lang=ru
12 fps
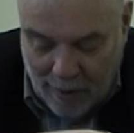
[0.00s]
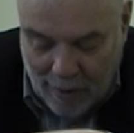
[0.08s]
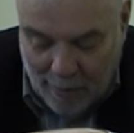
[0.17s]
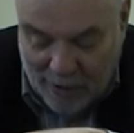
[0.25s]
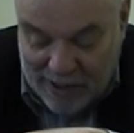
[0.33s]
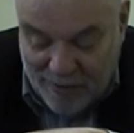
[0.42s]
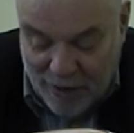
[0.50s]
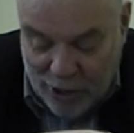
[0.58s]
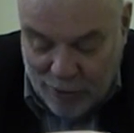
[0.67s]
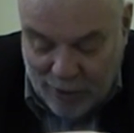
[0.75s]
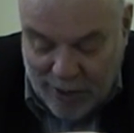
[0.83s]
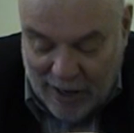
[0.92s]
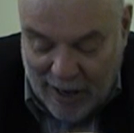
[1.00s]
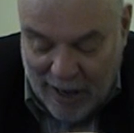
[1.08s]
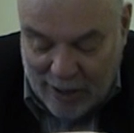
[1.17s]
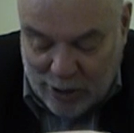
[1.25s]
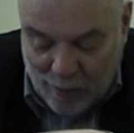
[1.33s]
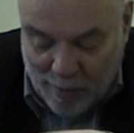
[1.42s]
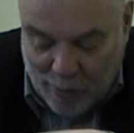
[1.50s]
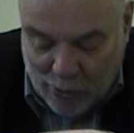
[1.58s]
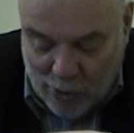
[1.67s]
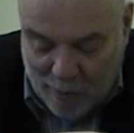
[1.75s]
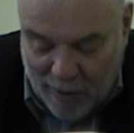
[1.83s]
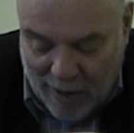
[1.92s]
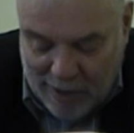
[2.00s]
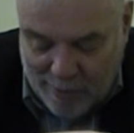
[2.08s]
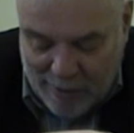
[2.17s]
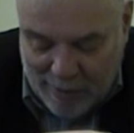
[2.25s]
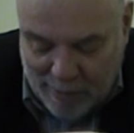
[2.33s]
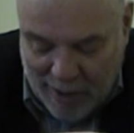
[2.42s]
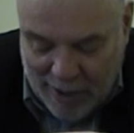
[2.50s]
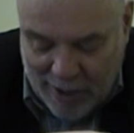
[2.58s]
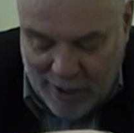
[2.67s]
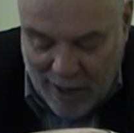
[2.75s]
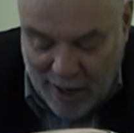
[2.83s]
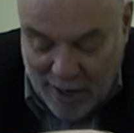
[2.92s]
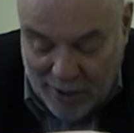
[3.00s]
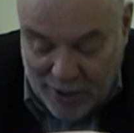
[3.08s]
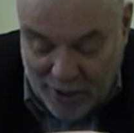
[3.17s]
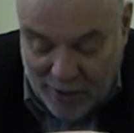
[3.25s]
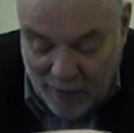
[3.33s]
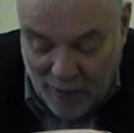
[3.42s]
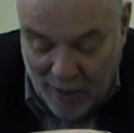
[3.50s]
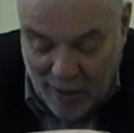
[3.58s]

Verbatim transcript: просвечивает, какая основа проступает в плане диалектики.